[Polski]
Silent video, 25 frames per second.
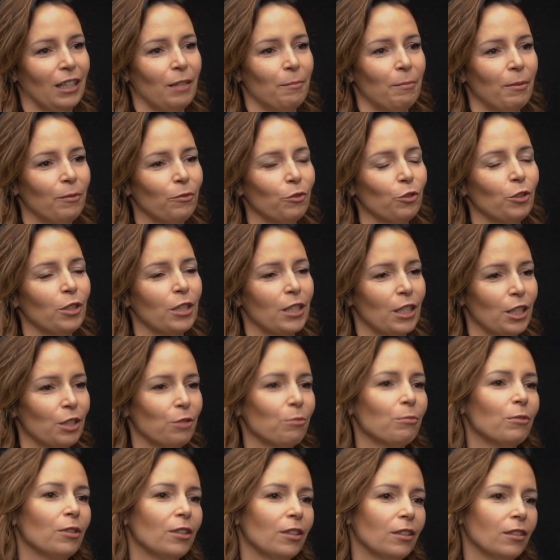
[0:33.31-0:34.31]
Na pewno
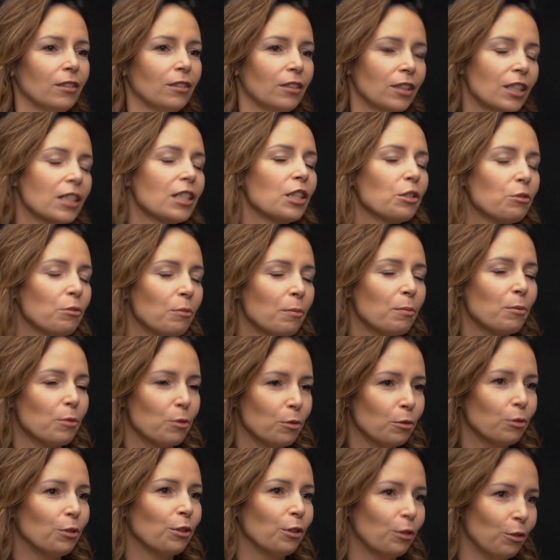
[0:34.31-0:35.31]
jesteśmy, jesteśmy po
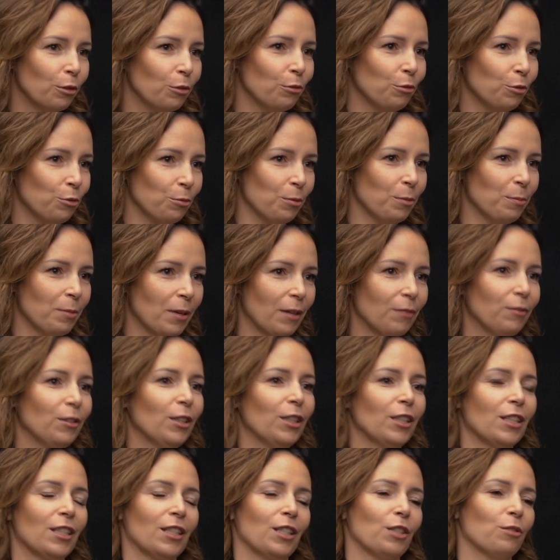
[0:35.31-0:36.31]
prostu tylko ludźmi,
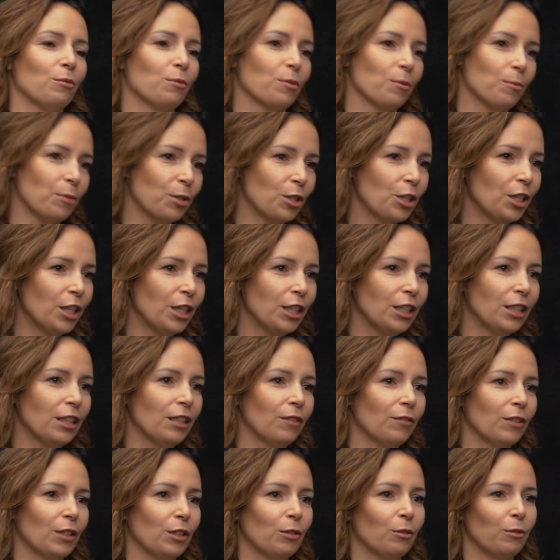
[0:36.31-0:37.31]
prawda? Jesteśmy
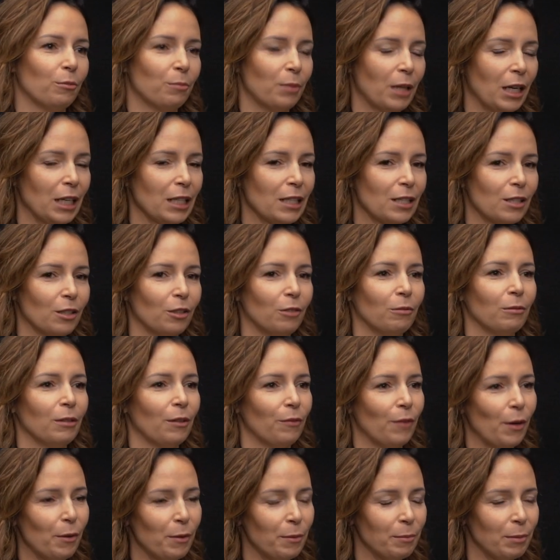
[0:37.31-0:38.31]
zmęczeni, wiadomo, pracą,
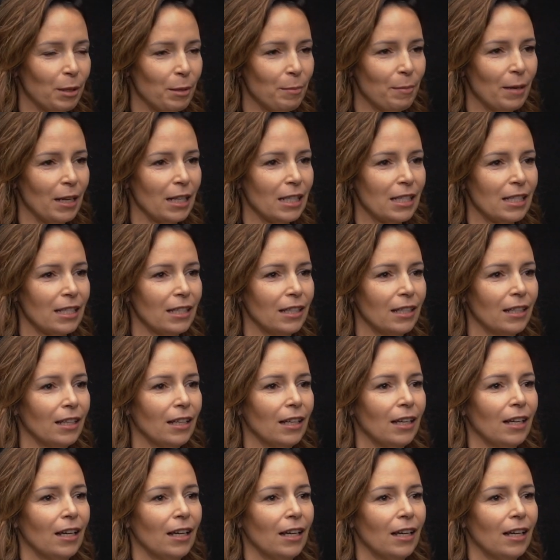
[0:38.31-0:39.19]
nawałem tej pracy.